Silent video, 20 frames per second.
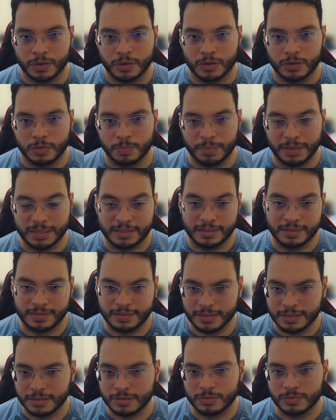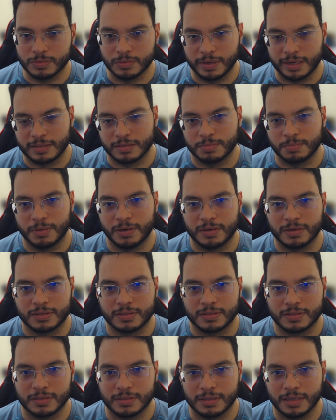no PS5, no
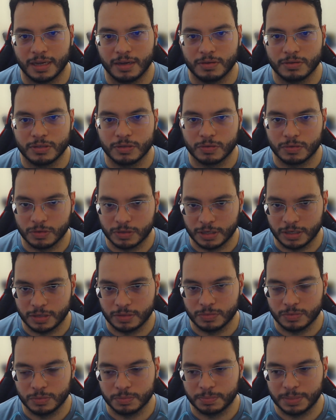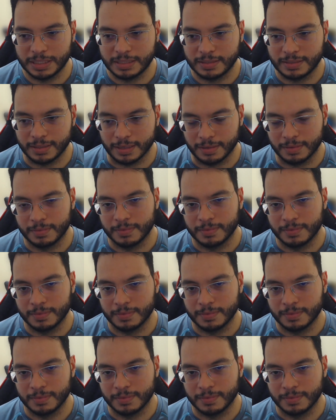Xbox e tal, e eu coloquei um no PC.